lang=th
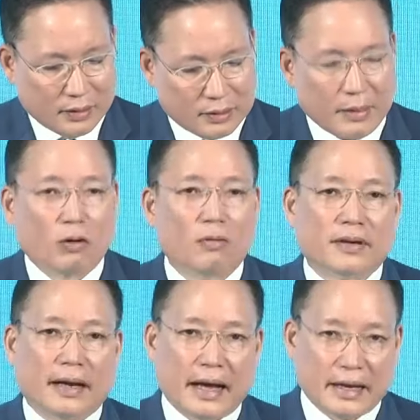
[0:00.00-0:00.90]
สมาคม
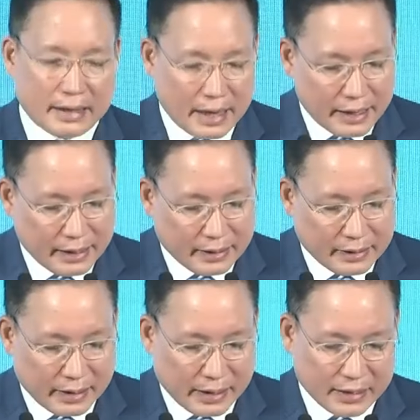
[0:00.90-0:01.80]
ธนาคารไทยและ
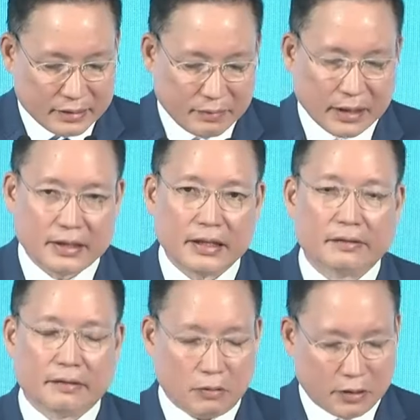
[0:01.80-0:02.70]
ธนาคารสมาชิก
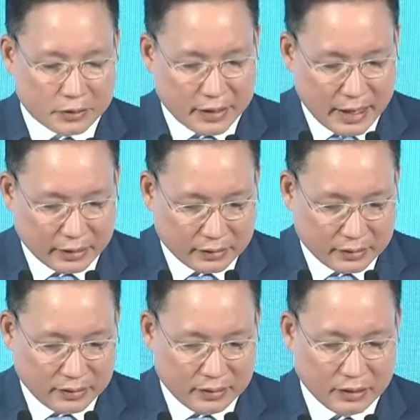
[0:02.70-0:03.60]
เราก็ตระหนัก
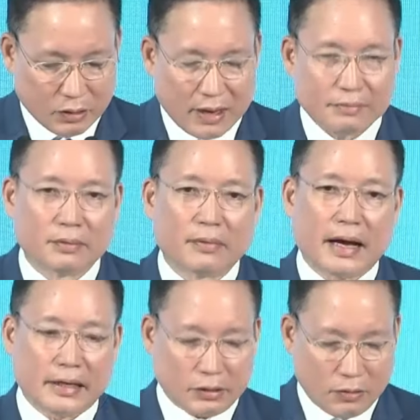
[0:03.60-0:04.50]
ถึงความสำ
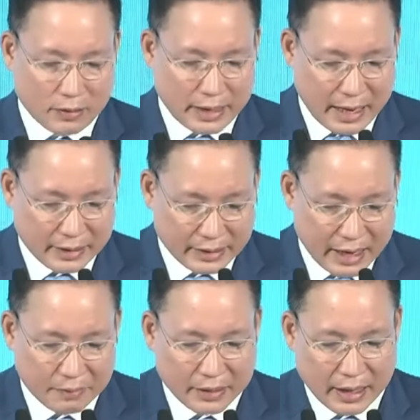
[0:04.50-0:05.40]
คัญของการ
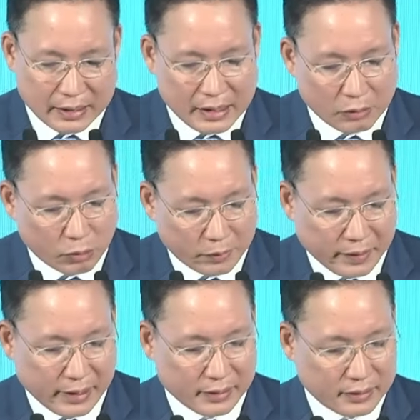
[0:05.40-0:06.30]
แก้ปัญหาหนี้ครัว
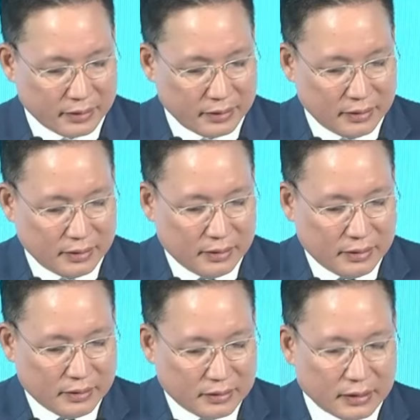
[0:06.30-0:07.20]
เรือน
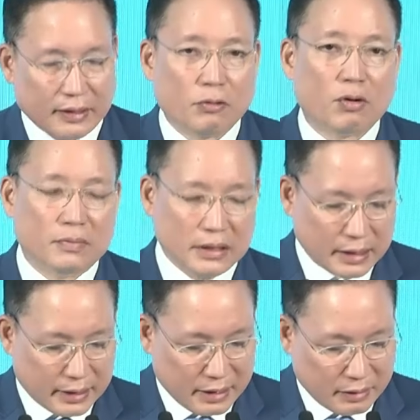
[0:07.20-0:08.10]
จึงได้ร่วมมือ
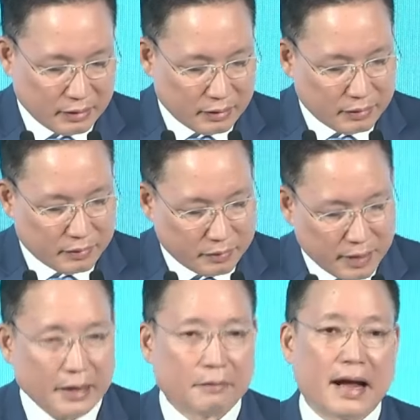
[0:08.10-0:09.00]
กับทาง
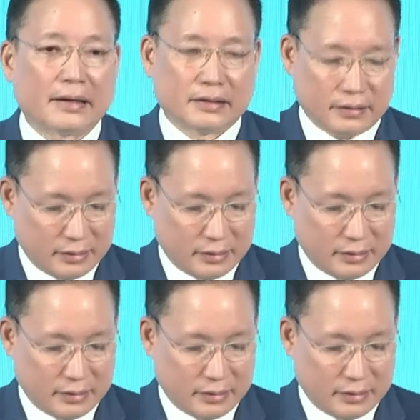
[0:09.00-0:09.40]
ภาครัฐ